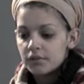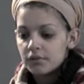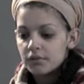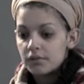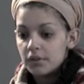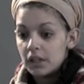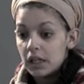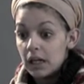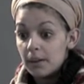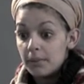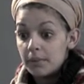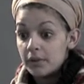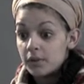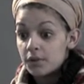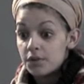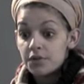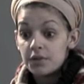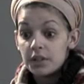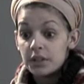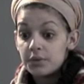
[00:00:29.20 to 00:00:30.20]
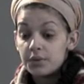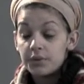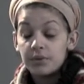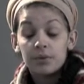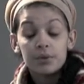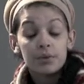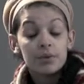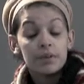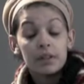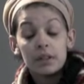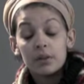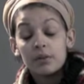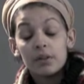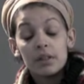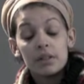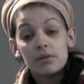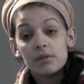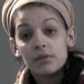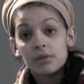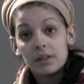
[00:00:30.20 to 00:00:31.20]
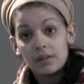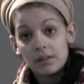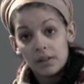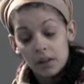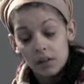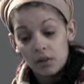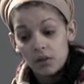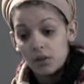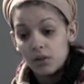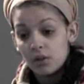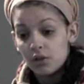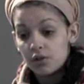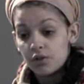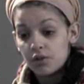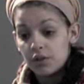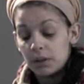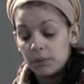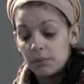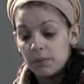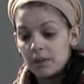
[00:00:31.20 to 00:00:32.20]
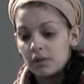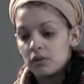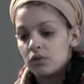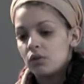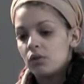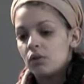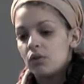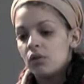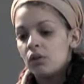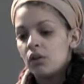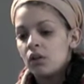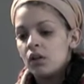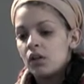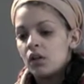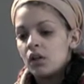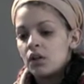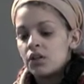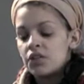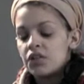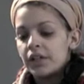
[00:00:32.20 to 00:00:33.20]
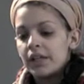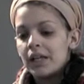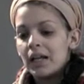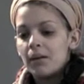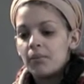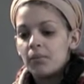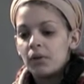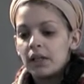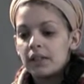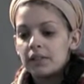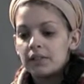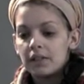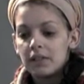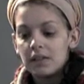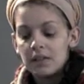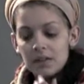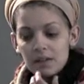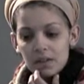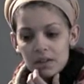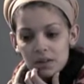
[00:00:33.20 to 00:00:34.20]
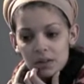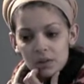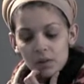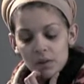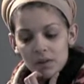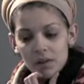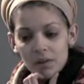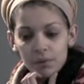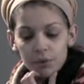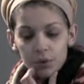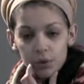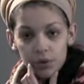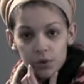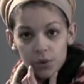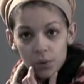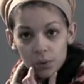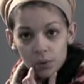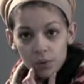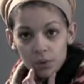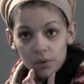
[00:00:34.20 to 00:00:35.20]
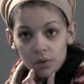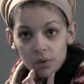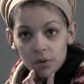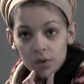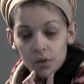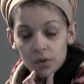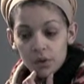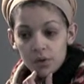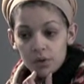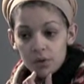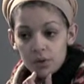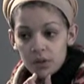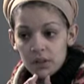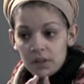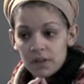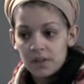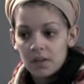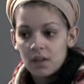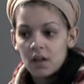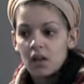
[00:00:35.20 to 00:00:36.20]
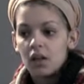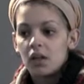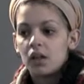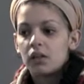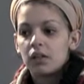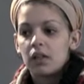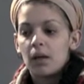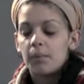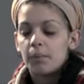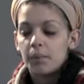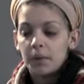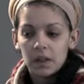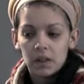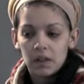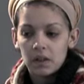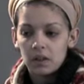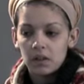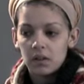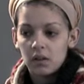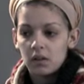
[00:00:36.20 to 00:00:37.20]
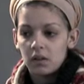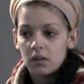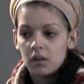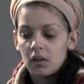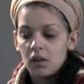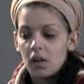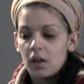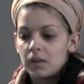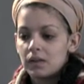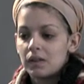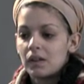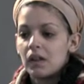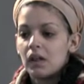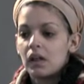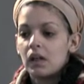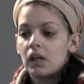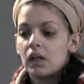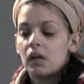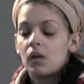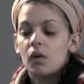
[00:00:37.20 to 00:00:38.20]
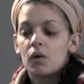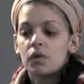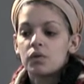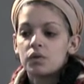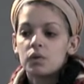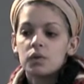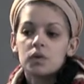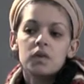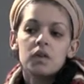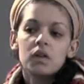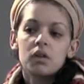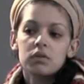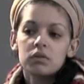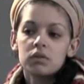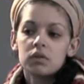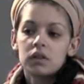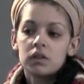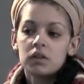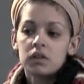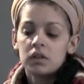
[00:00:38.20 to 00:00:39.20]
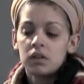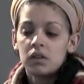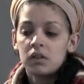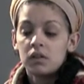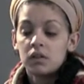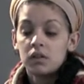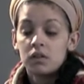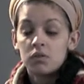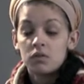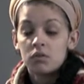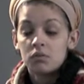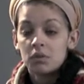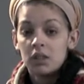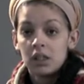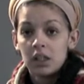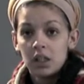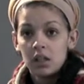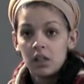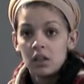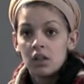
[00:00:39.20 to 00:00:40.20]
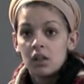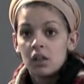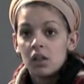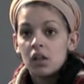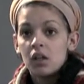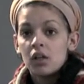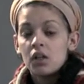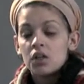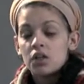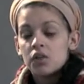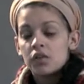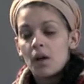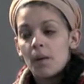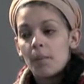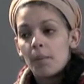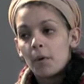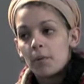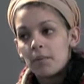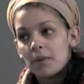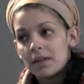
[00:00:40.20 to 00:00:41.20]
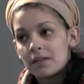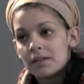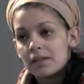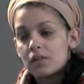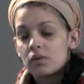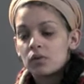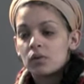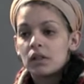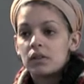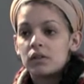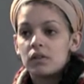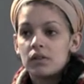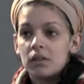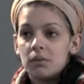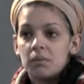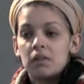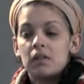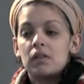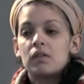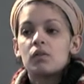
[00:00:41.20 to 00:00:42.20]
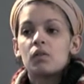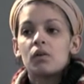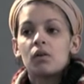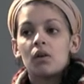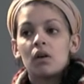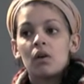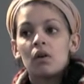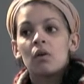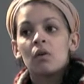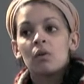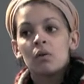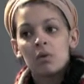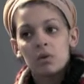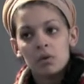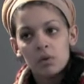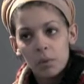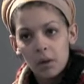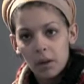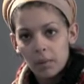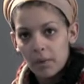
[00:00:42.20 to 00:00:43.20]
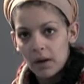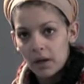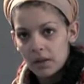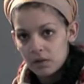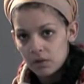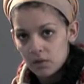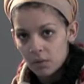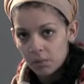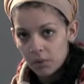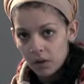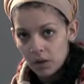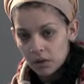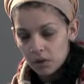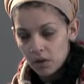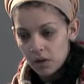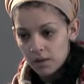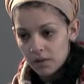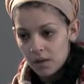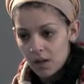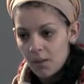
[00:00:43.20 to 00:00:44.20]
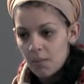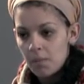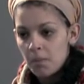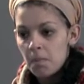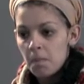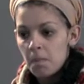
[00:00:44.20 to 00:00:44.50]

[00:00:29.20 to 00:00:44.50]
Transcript: voilà, maintenant je suis étudiante en décoration d'intérieur, je suis née bientôt. Je également actrice dans un feuilleton euh, tunisien qui a pris un très grand succès en Tunisie, c'est une jonglie. Je fais la première saison, la deuxième saison en cours de préparation pour la troisième.